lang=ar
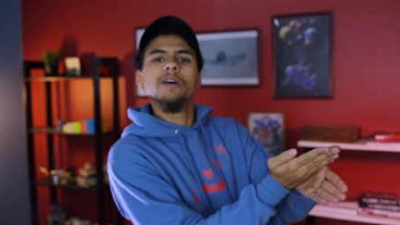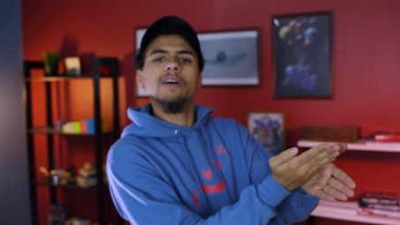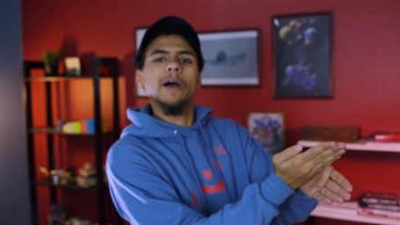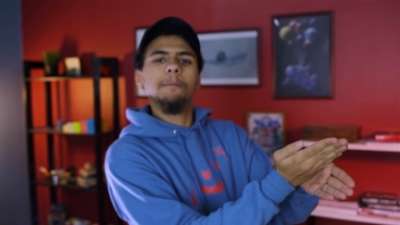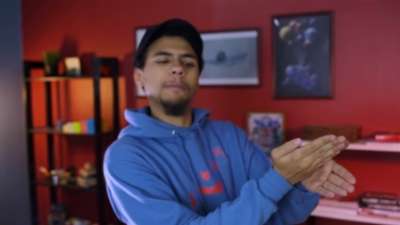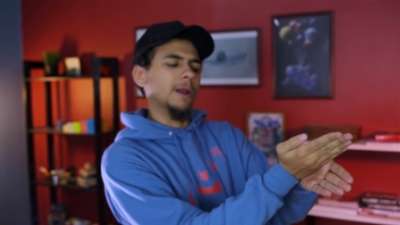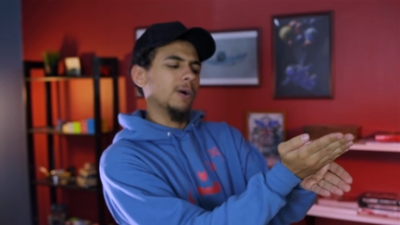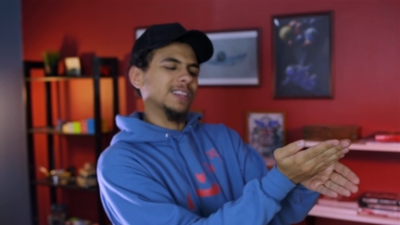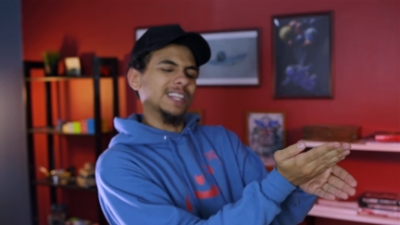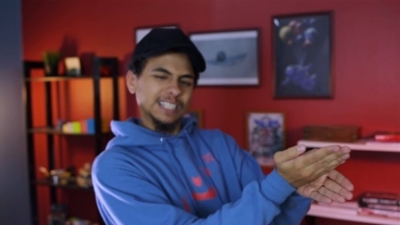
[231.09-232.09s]
فاهم اللي
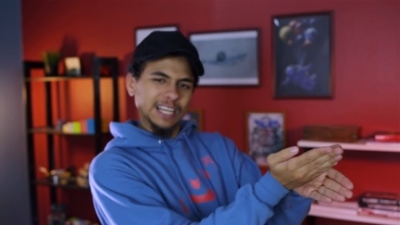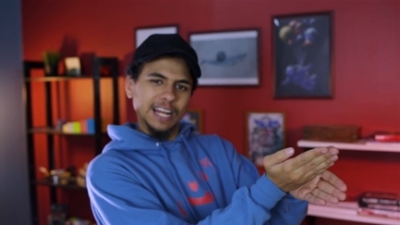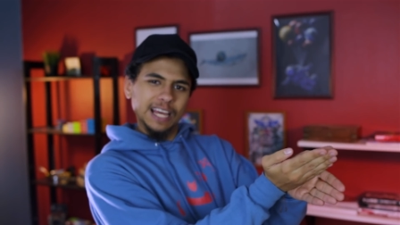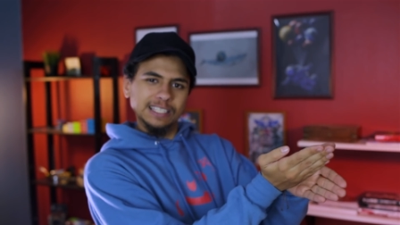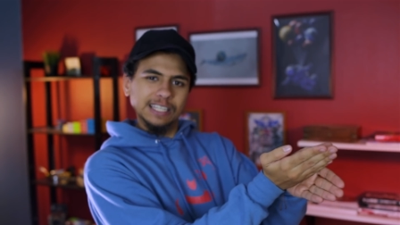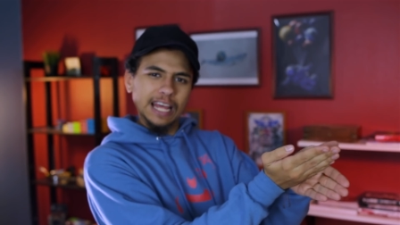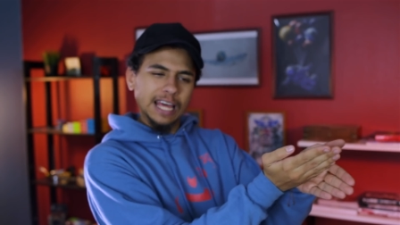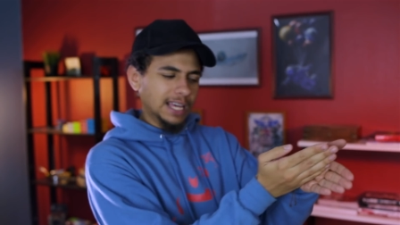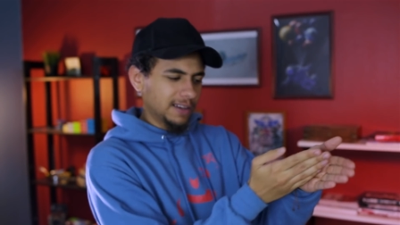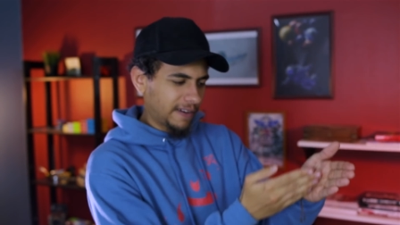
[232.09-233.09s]
هو التسعيناتي
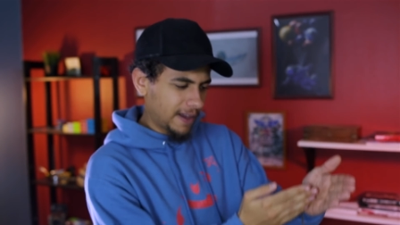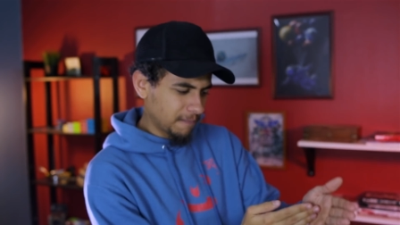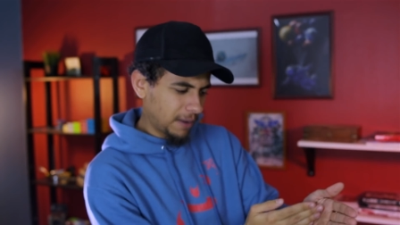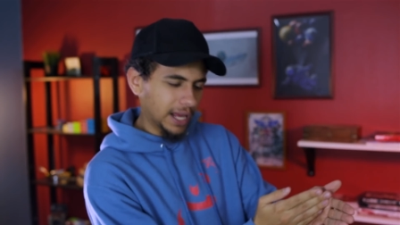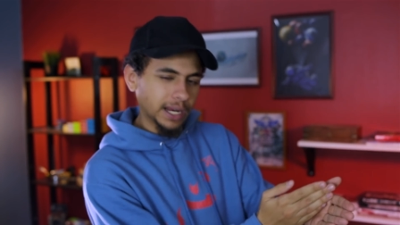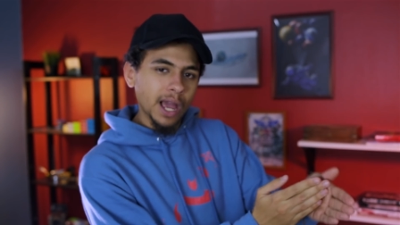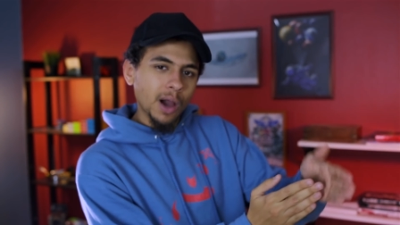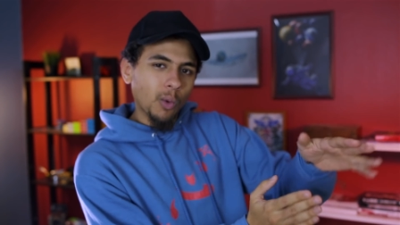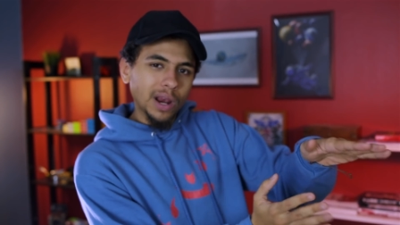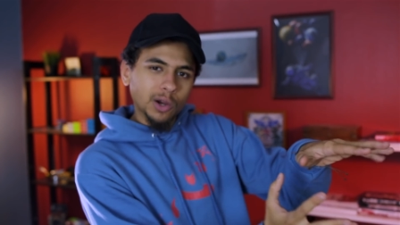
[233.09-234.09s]
ده يعني
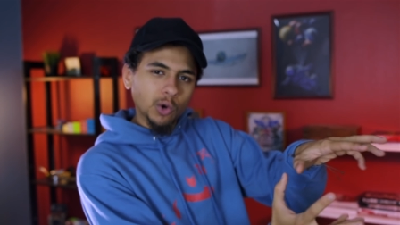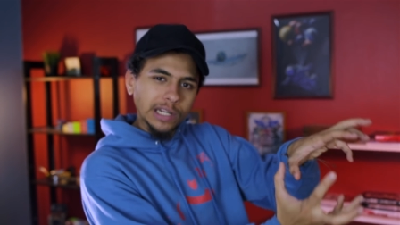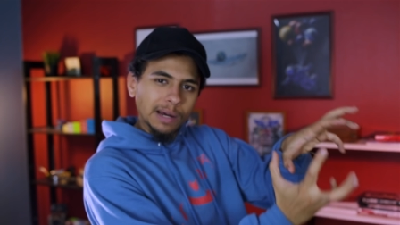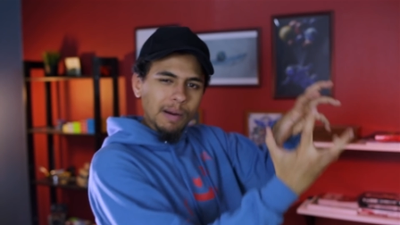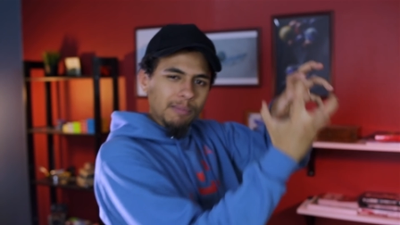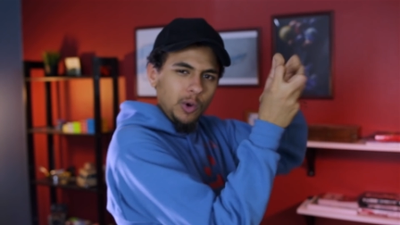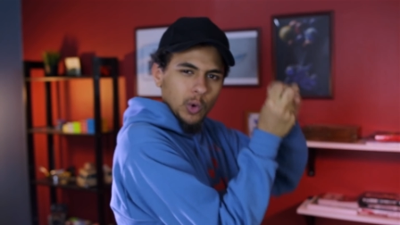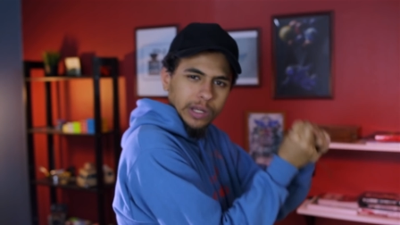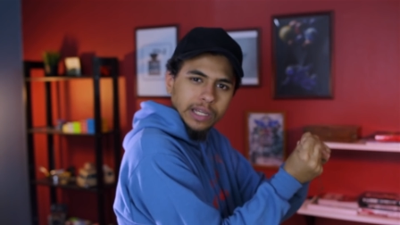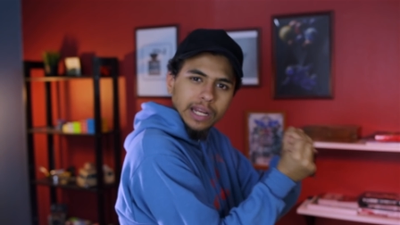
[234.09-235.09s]
ولا كنا
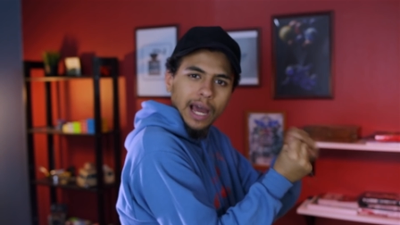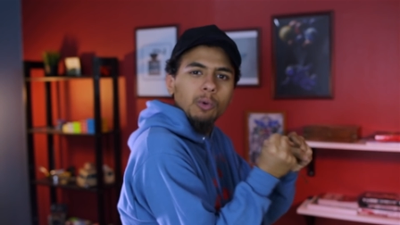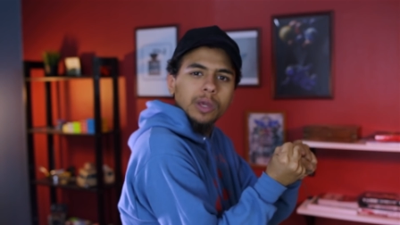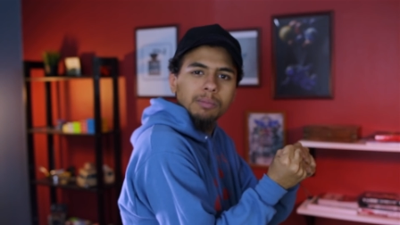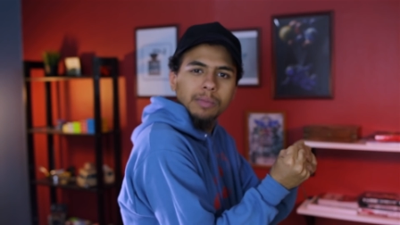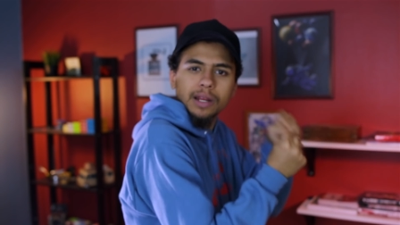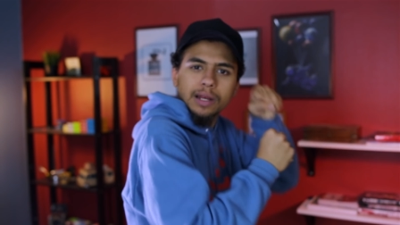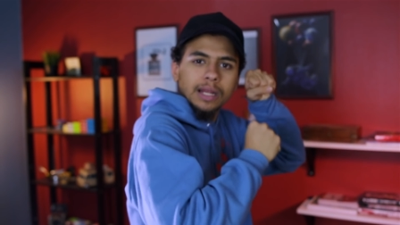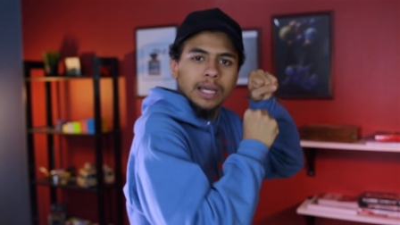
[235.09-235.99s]
مبلوعين قوي من